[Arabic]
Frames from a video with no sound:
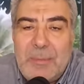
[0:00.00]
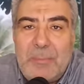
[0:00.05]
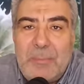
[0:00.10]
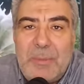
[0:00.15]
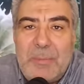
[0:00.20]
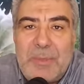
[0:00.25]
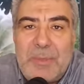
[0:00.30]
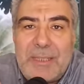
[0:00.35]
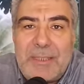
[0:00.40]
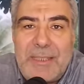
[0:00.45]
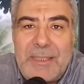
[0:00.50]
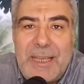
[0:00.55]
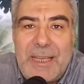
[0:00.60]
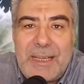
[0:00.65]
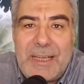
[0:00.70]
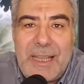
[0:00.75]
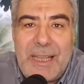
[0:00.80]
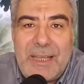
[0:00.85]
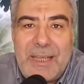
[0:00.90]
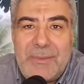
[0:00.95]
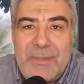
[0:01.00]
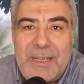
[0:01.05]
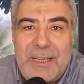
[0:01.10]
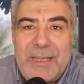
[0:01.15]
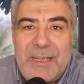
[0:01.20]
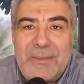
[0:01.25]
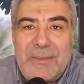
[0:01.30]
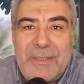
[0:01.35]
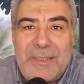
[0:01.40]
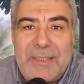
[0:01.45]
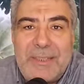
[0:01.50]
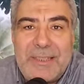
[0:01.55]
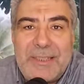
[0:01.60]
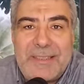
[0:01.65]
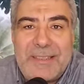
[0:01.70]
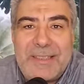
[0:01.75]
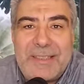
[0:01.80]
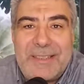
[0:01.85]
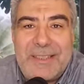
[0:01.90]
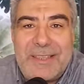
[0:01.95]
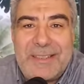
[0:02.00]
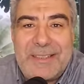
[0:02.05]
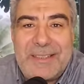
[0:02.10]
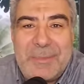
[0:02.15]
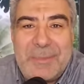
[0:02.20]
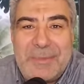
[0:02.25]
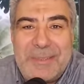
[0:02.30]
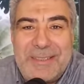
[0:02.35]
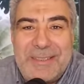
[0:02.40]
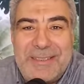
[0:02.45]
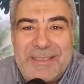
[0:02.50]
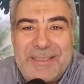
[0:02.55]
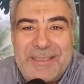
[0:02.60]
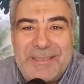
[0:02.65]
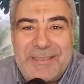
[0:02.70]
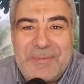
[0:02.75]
بمقدار هذا الذي تصدقت به